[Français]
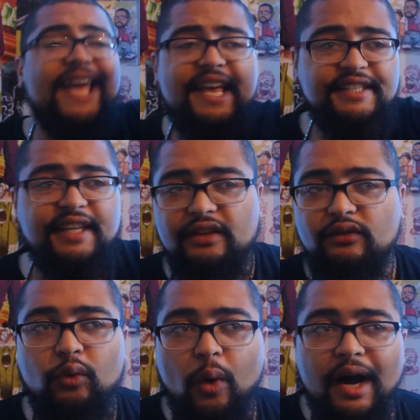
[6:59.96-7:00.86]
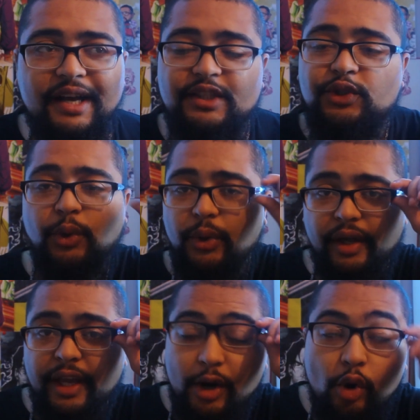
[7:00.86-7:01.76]
Et cette voix
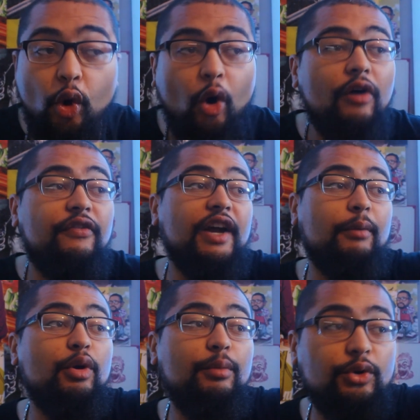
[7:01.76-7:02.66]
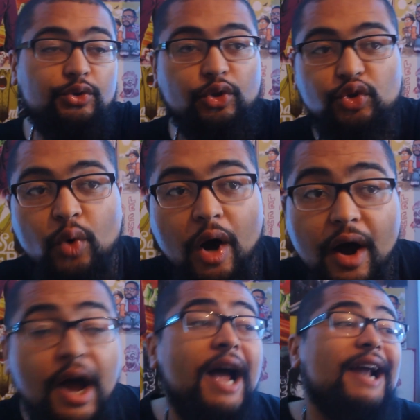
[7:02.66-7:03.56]
serait le renfermement sur
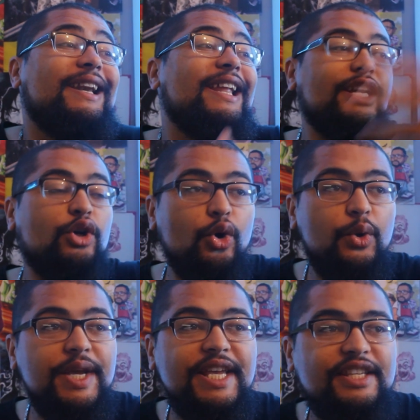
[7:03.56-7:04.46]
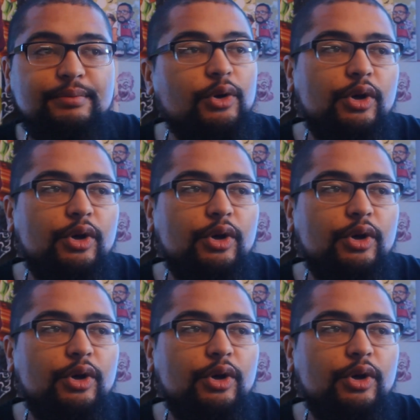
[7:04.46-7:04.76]
soi, l'égoïsme,